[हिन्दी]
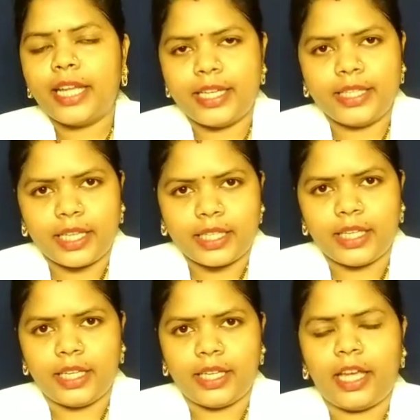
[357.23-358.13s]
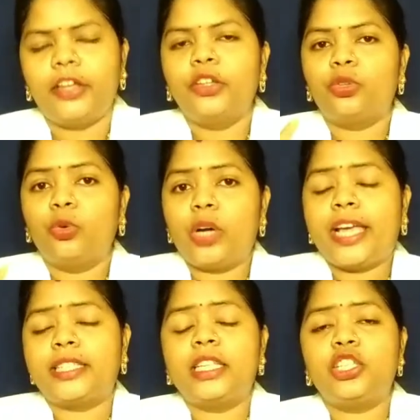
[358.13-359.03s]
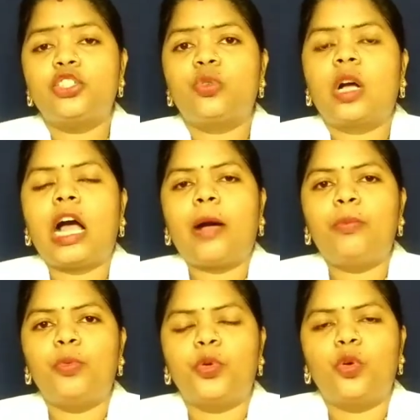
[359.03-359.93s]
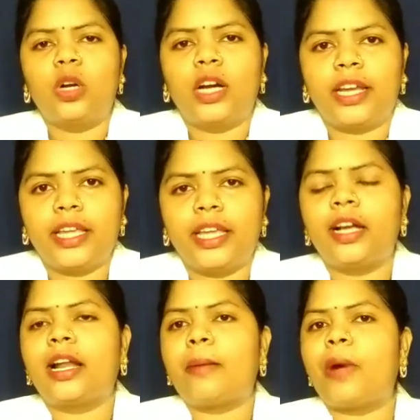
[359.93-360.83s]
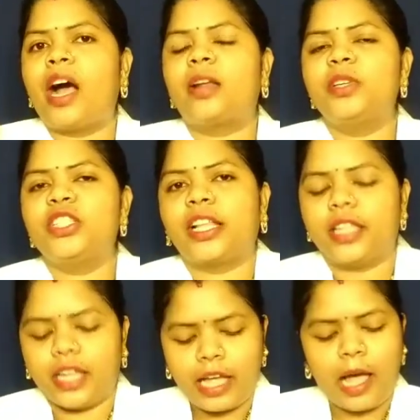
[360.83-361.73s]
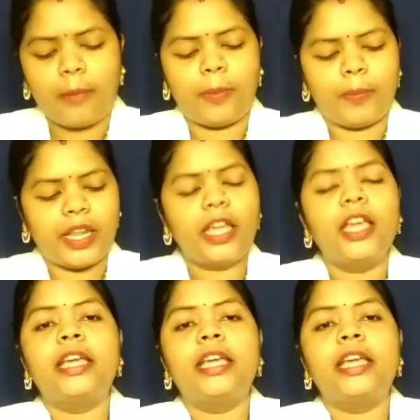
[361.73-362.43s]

नहीं देखी गई है तो ऐसी चीज़ों का आप उपयोग करेंगे अगर आप बाहर भी जाते हैं आप अपने